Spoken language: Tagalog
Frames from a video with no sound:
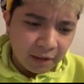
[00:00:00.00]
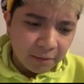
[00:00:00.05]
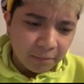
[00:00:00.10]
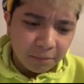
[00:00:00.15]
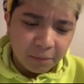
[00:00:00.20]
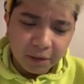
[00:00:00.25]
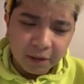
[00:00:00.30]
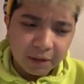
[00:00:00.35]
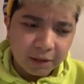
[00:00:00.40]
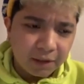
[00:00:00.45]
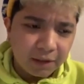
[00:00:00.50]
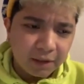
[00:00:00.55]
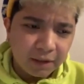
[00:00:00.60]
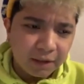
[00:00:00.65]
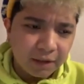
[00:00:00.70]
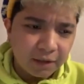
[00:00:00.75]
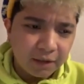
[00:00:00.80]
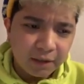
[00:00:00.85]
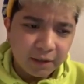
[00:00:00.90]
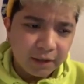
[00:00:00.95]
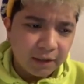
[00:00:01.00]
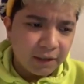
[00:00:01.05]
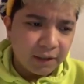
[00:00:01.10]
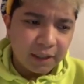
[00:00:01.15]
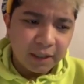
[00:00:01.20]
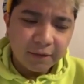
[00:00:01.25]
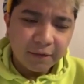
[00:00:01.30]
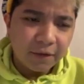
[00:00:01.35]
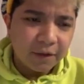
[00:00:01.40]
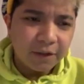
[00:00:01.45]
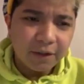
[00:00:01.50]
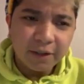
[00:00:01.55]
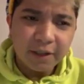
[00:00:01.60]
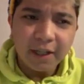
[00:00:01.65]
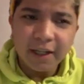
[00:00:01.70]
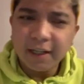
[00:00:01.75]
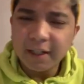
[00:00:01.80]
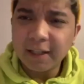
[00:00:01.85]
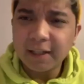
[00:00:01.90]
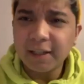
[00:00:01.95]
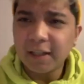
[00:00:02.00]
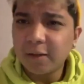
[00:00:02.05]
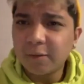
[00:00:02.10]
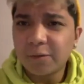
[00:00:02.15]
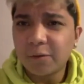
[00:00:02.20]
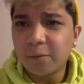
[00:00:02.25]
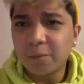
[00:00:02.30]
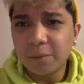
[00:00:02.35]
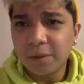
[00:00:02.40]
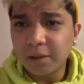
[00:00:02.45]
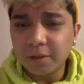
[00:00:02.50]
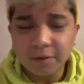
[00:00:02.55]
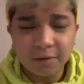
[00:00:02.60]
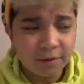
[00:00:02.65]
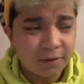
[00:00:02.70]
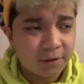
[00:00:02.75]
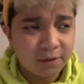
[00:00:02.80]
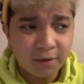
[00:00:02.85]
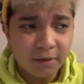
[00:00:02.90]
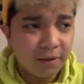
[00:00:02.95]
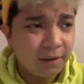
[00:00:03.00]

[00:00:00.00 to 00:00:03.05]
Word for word: But he never heard anything from me because